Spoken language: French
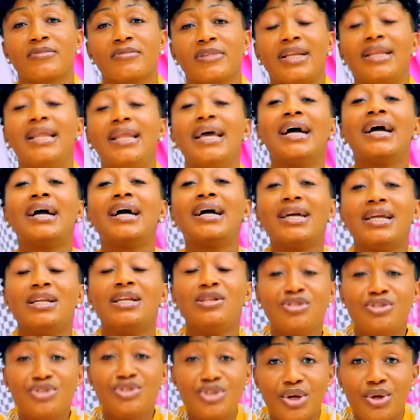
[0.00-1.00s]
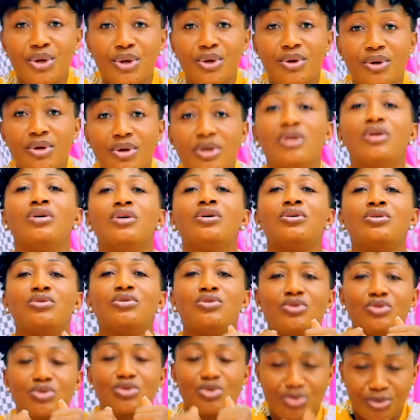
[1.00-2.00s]
Les religieux
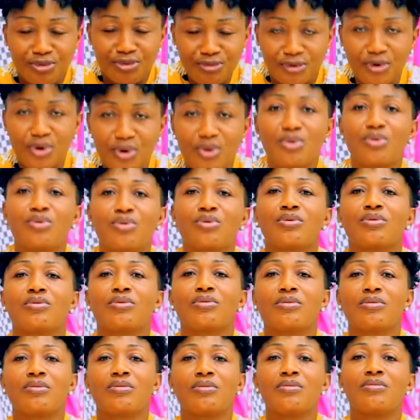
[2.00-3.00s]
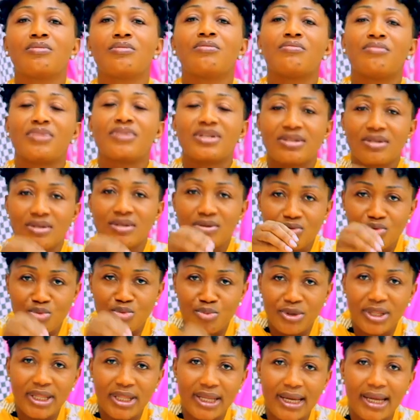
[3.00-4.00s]
souffrent, Parce que
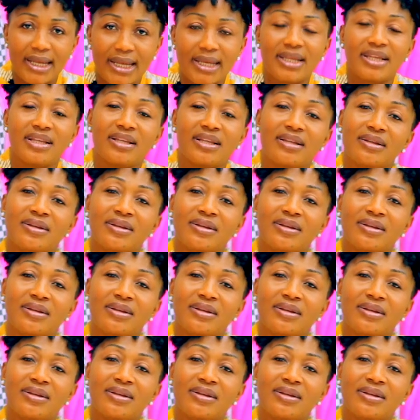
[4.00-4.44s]
coupé décalé.